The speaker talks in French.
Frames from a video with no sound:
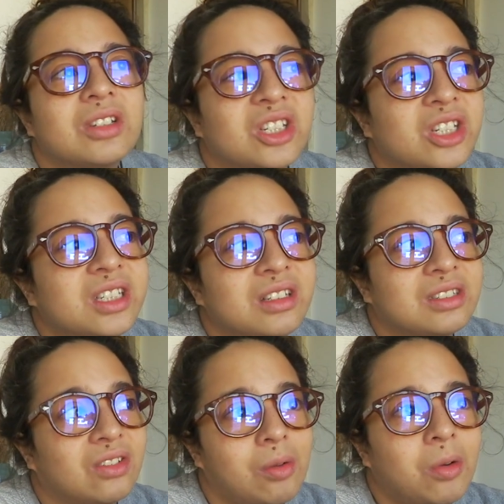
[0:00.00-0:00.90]
j'ai dit,
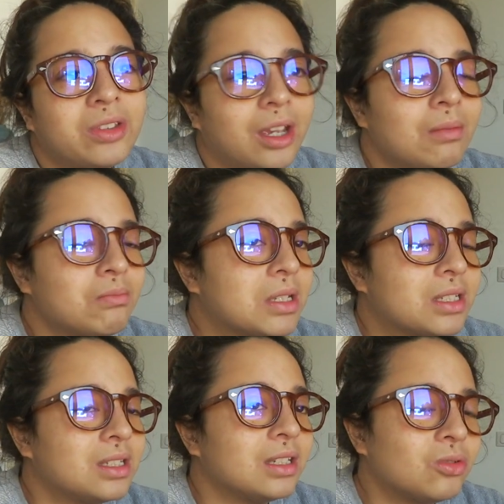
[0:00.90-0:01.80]
c'est vraiment terrible, mais
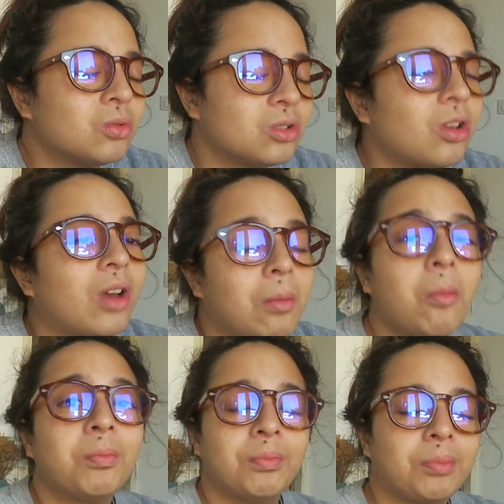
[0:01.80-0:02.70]
si tu te sens
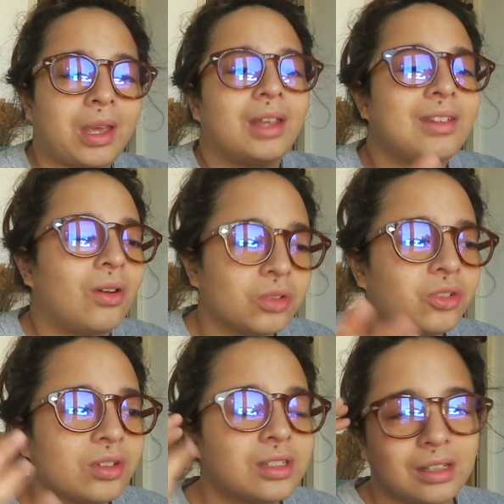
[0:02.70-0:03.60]
vraiment prête à
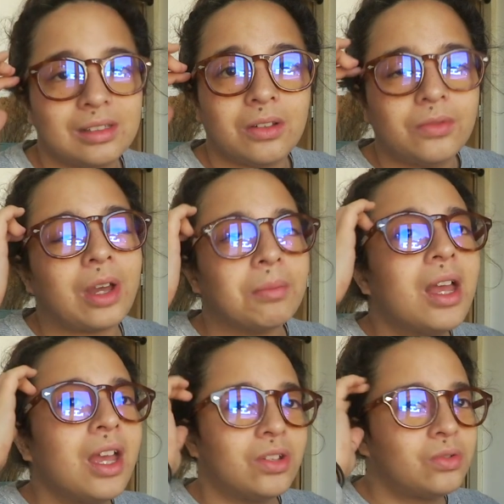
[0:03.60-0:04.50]
entendre ça, c'était une femme.
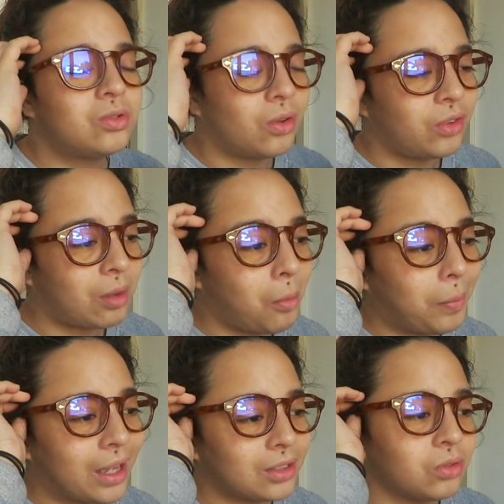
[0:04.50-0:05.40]
Si tu te sens vraiment
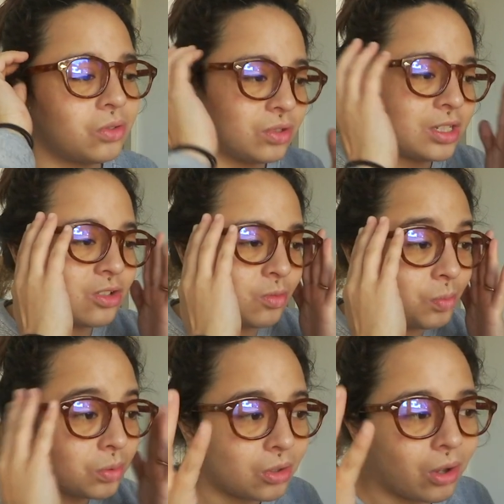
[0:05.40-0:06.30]
prête à entendre ça, je
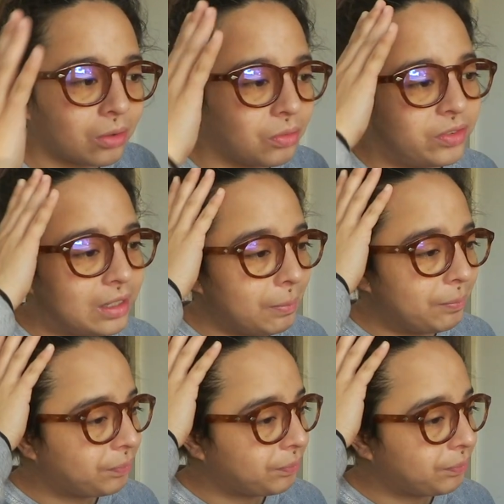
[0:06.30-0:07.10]
peux te le raconter.